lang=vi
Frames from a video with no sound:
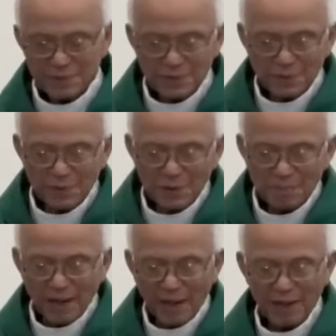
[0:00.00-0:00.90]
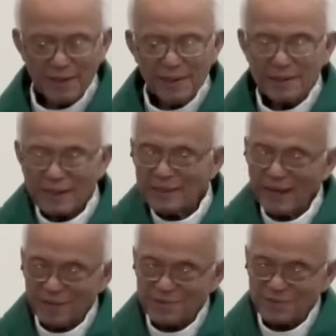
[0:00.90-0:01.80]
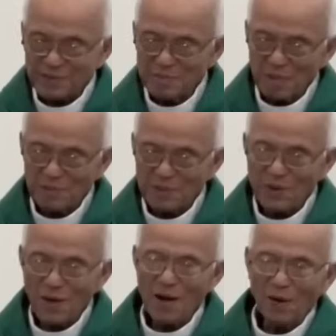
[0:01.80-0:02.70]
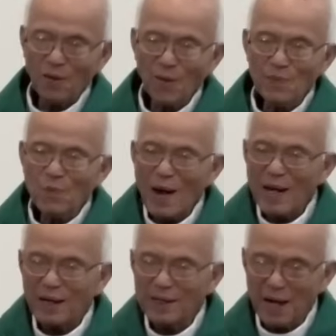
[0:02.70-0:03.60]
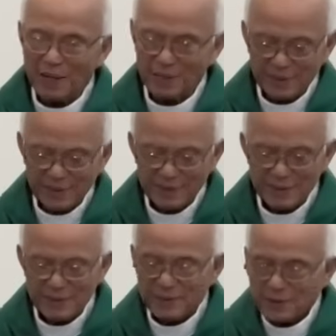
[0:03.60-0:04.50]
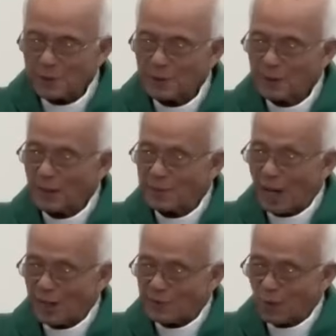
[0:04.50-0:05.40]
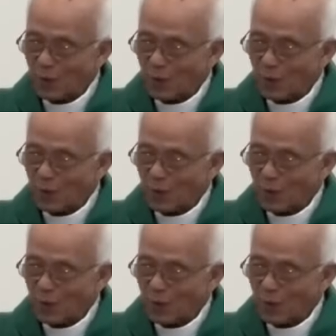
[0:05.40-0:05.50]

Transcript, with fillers: Thưa quý ông bà, cách hành xử mà mình cho là khôn ngoan ở đời, có khi là dại